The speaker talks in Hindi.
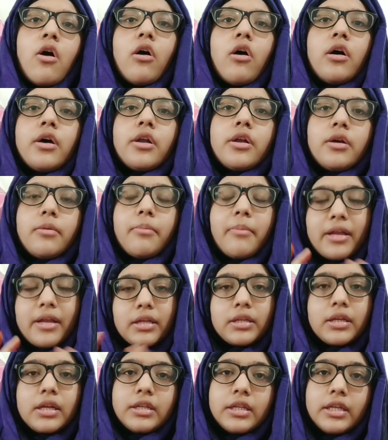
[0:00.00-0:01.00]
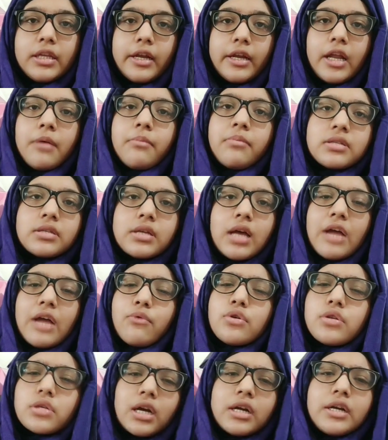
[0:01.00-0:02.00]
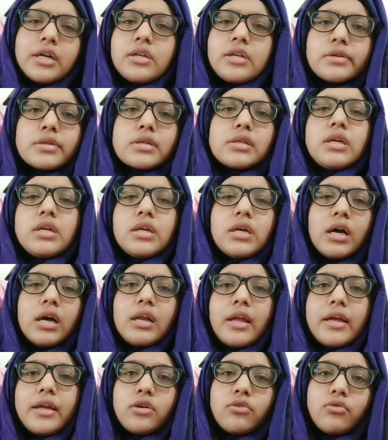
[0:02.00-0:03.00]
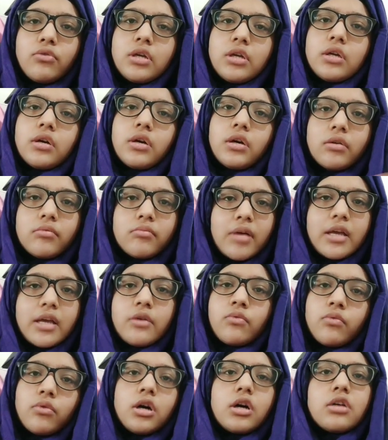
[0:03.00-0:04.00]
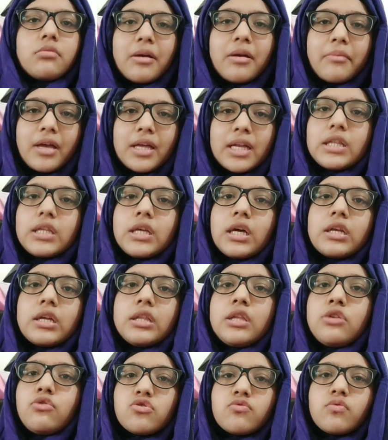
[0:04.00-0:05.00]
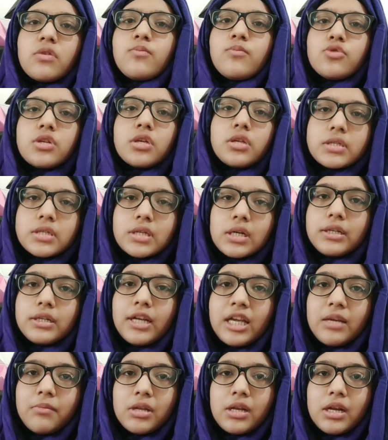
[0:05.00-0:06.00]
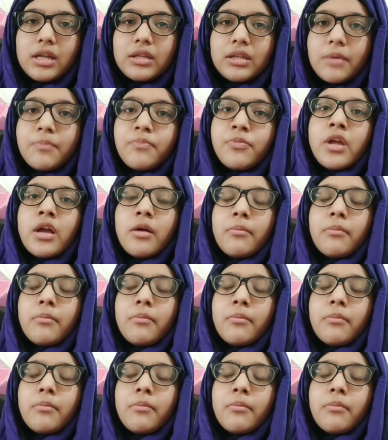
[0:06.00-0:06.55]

और मेहनत करते रहना बस आई वॉज कंटिन्यूसली लाइक डूइंग माई वर्क मैं मेहनत कर रही थी उस वक्त मुझे रिजल्ट नहीं मिला था